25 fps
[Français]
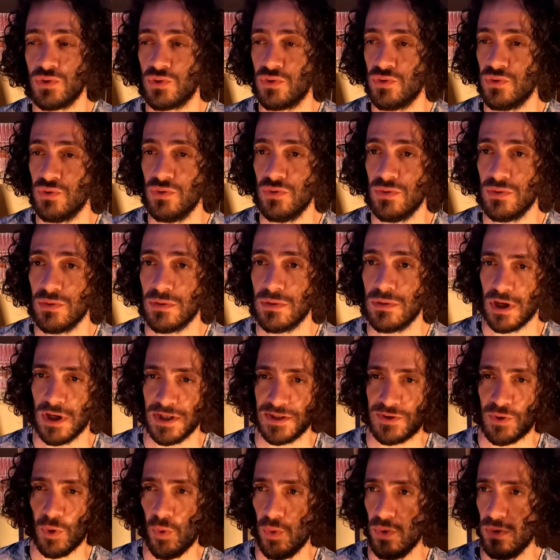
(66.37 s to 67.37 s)
Du coup,
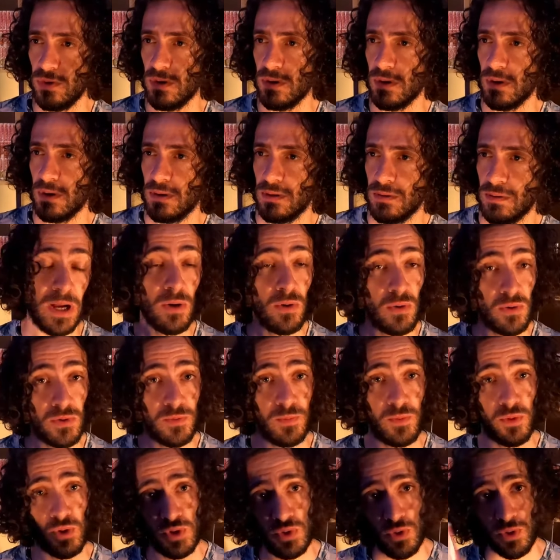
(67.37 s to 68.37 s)
CARTOON Par
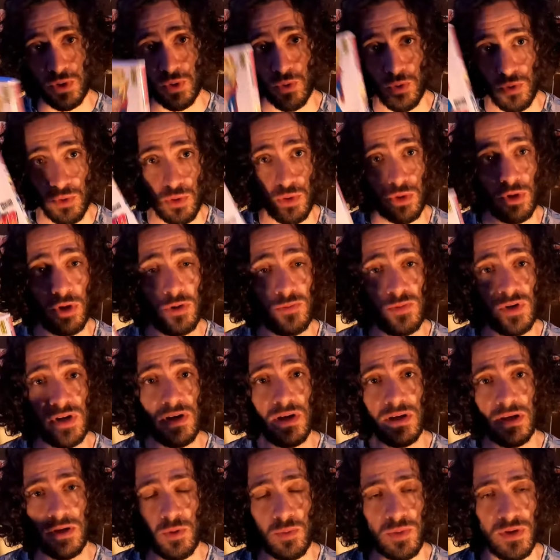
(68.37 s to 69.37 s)
contre, pour ceux qui ont lu que le
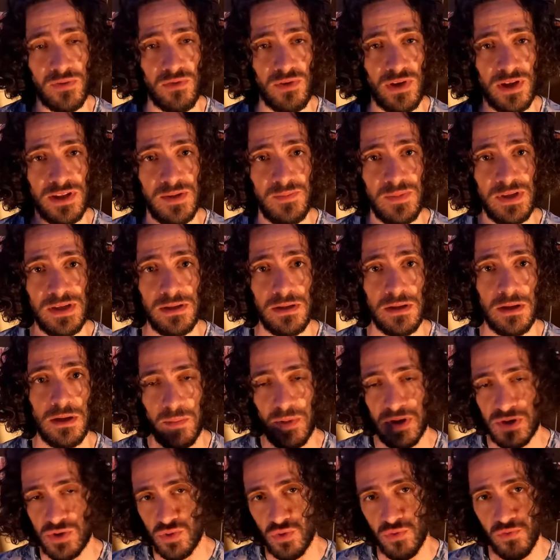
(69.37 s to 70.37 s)
manga et qui n'ont pas vu l'animé,
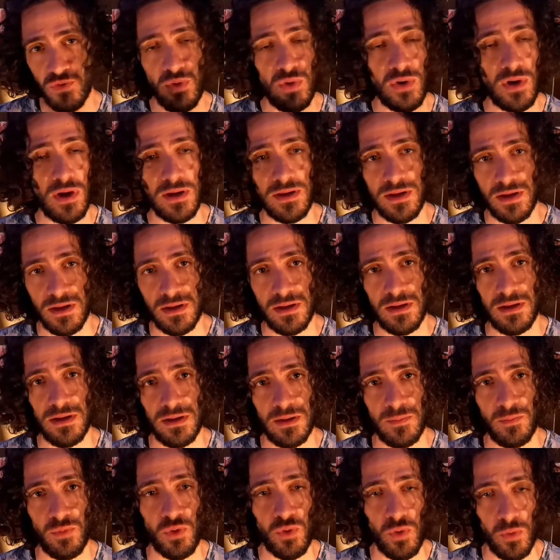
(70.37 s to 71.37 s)
eh ben ce vieux là, il
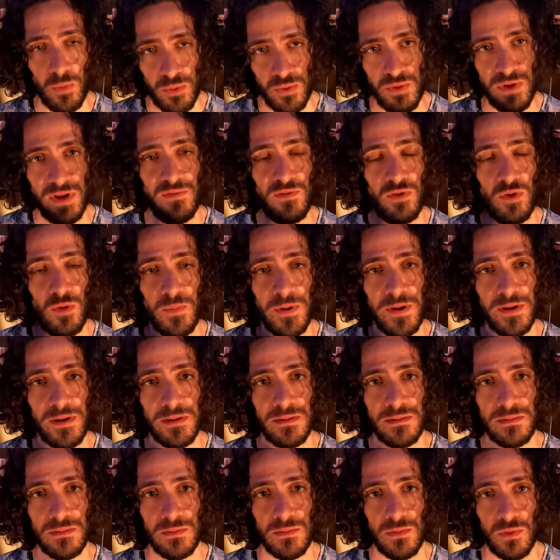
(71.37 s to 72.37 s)
est beaucoup plus développé.
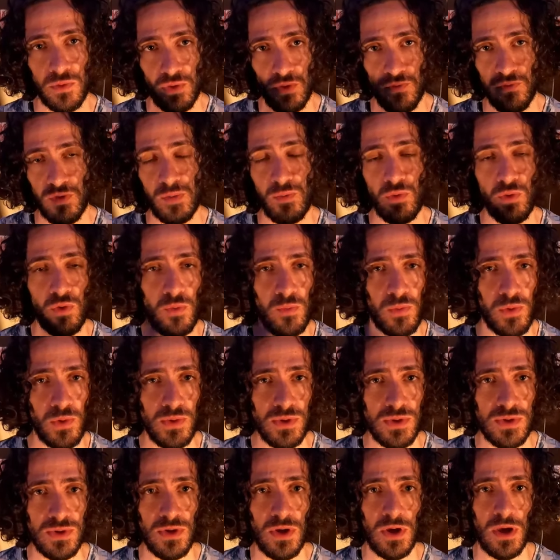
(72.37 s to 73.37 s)
Hein. On le voit beaucoup
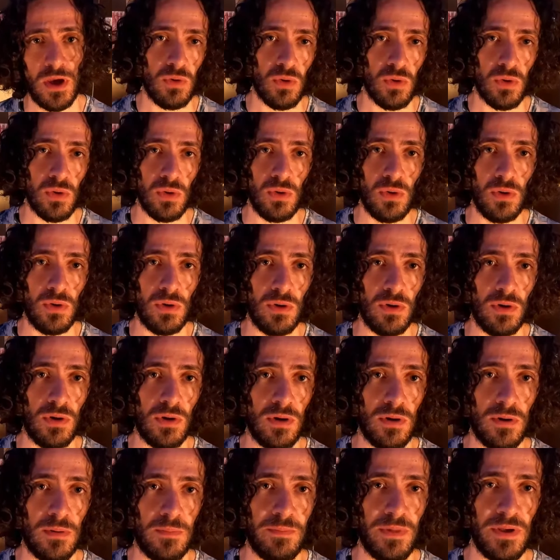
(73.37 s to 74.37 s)
plus. Donc,
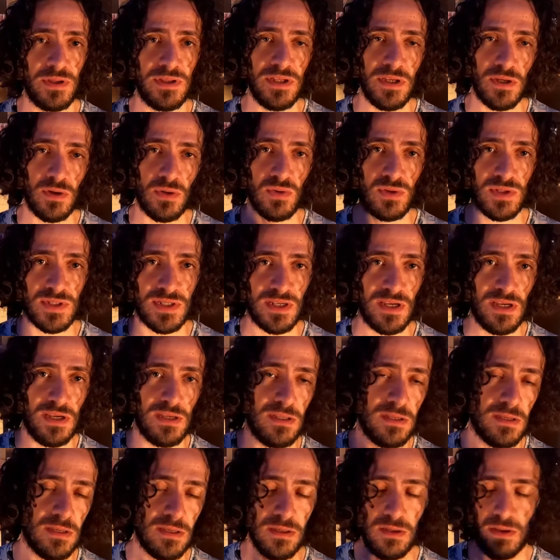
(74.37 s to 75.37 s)
euh, petit
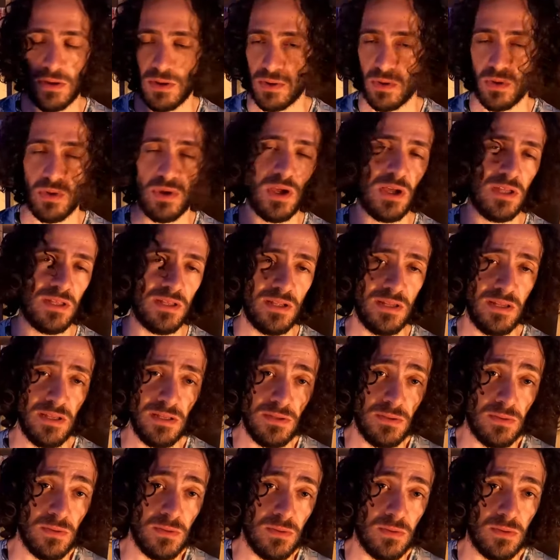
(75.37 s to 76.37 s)
conseil, regardez
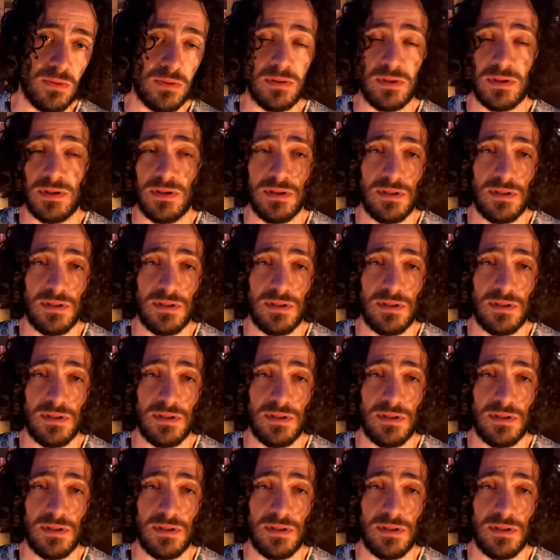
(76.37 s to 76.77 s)
les deux.